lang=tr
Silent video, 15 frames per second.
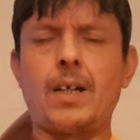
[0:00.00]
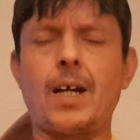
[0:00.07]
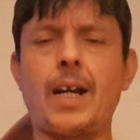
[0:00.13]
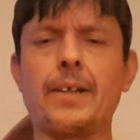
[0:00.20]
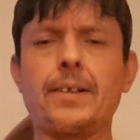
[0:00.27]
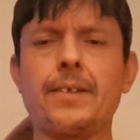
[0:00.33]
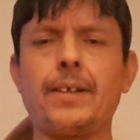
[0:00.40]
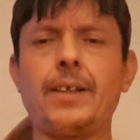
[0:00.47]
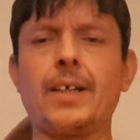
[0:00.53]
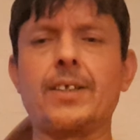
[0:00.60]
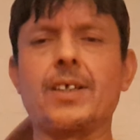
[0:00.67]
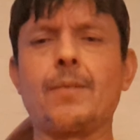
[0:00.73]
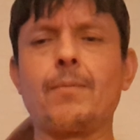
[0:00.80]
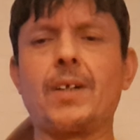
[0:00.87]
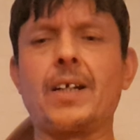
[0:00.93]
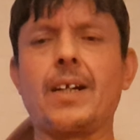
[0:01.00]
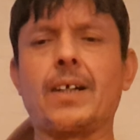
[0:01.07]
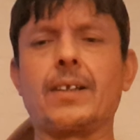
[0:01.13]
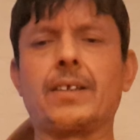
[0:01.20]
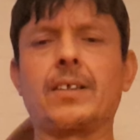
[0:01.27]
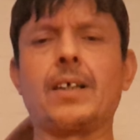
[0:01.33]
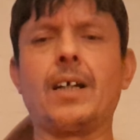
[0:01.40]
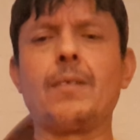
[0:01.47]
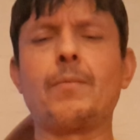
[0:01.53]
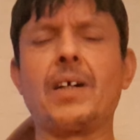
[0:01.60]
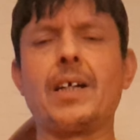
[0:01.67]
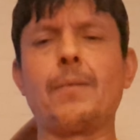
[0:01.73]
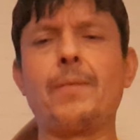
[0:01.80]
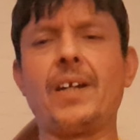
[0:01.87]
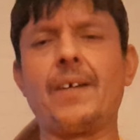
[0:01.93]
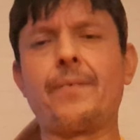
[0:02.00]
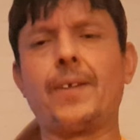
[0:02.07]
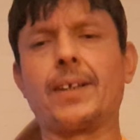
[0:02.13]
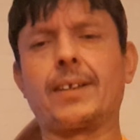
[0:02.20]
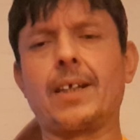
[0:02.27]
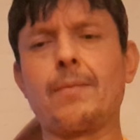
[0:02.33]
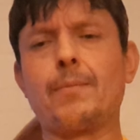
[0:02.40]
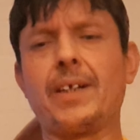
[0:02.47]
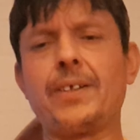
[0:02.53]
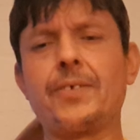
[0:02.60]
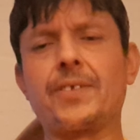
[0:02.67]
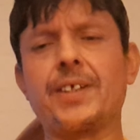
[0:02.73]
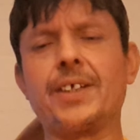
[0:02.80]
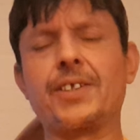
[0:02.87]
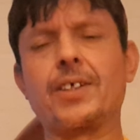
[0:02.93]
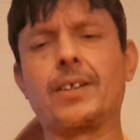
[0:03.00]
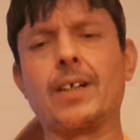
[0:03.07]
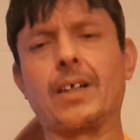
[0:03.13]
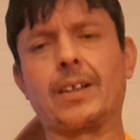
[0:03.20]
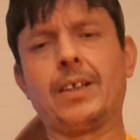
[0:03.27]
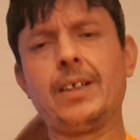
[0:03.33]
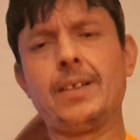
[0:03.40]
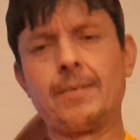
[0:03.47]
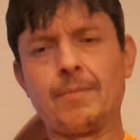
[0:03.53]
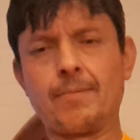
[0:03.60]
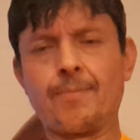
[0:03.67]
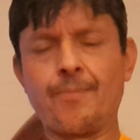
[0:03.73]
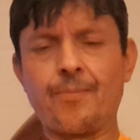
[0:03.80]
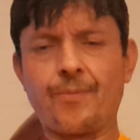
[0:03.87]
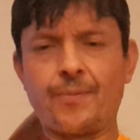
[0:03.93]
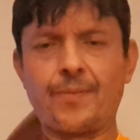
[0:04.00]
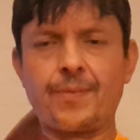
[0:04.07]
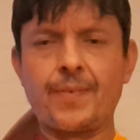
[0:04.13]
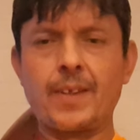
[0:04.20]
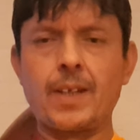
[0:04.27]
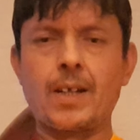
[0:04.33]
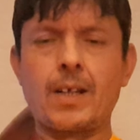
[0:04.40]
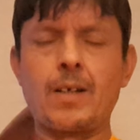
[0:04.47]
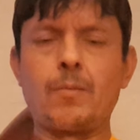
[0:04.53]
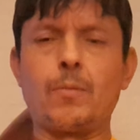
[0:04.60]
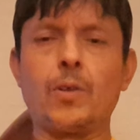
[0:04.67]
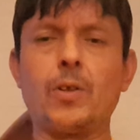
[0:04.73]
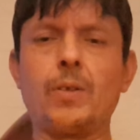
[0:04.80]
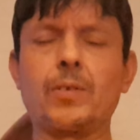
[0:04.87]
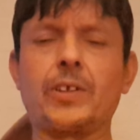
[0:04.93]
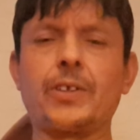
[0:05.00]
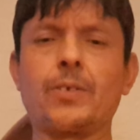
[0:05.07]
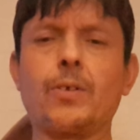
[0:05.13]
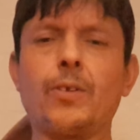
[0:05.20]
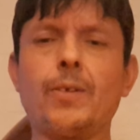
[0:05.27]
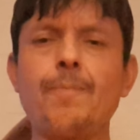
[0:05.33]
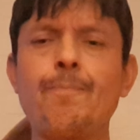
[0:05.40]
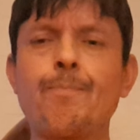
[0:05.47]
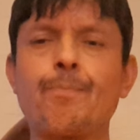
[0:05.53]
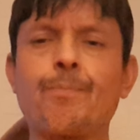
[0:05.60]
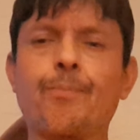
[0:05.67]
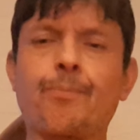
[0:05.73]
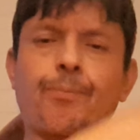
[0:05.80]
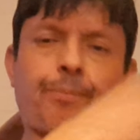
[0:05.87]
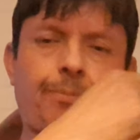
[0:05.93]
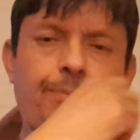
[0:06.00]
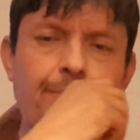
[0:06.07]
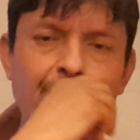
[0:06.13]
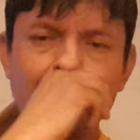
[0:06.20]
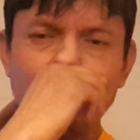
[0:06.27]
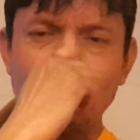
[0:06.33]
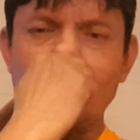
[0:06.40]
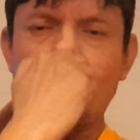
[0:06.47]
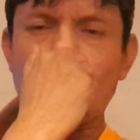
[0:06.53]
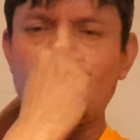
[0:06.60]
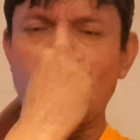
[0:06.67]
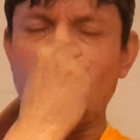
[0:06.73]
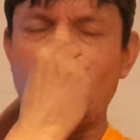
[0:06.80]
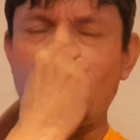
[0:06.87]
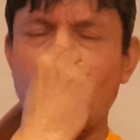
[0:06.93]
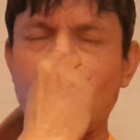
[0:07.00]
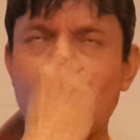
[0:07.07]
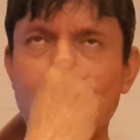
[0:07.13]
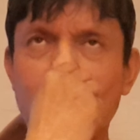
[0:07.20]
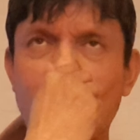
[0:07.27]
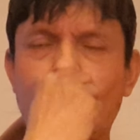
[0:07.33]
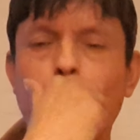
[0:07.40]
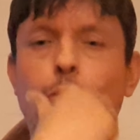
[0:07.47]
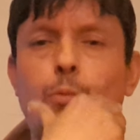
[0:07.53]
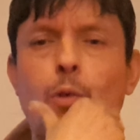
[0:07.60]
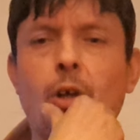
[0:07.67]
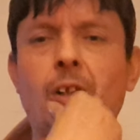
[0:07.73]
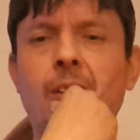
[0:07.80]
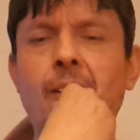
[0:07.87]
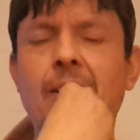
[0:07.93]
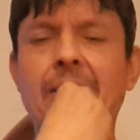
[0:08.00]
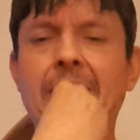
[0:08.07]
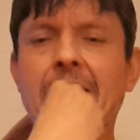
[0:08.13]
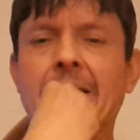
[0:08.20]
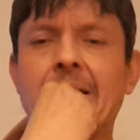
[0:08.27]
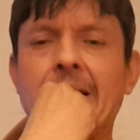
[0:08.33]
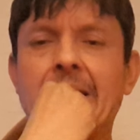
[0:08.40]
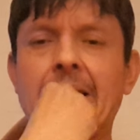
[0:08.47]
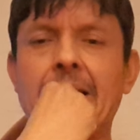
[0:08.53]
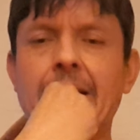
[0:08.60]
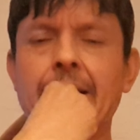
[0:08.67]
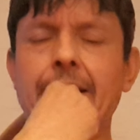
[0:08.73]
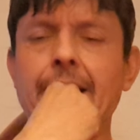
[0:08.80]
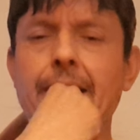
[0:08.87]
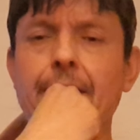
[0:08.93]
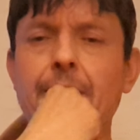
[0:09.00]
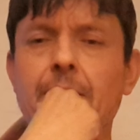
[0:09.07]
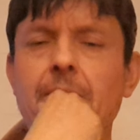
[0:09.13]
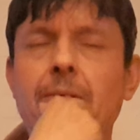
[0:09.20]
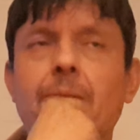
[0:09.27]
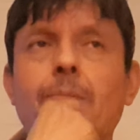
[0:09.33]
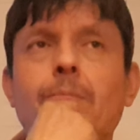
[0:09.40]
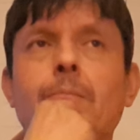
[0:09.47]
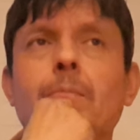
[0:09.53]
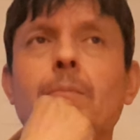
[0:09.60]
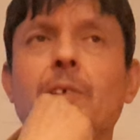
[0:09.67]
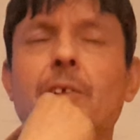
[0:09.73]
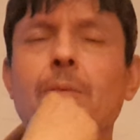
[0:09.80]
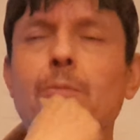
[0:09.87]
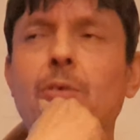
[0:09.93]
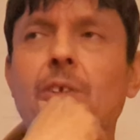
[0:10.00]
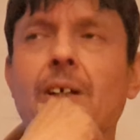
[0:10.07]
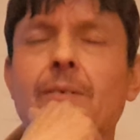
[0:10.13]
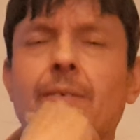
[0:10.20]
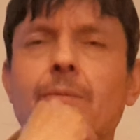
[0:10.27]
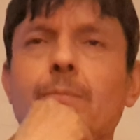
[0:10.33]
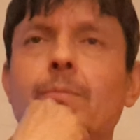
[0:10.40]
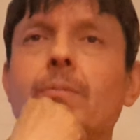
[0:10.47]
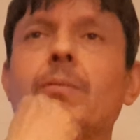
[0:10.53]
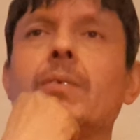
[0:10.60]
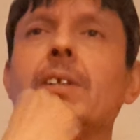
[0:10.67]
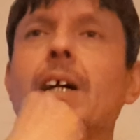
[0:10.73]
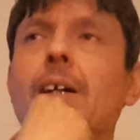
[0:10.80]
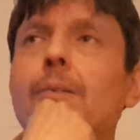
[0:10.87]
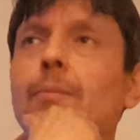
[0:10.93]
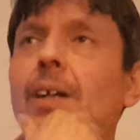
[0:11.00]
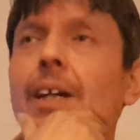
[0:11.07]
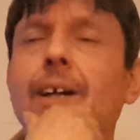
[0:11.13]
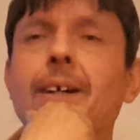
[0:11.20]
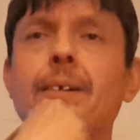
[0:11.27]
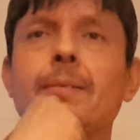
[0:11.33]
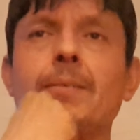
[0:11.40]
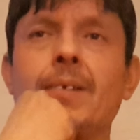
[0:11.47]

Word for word: Herkese iyi akşamlar arkadaşlar. Almanya bilepetten ben Hüseyin Çataklı. Bugünkü konum e, futbol. Yani bütün buradan takımlara,